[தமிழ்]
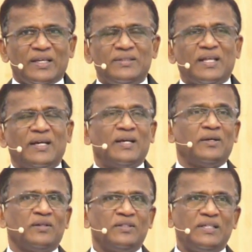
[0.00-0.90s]
இந்த
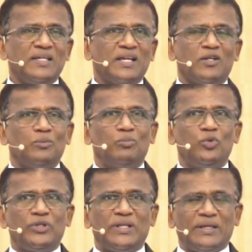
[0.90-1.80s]
டிஎல்
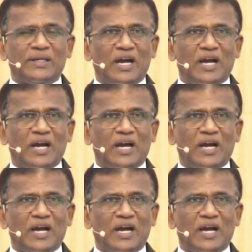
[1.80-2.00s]
மூடி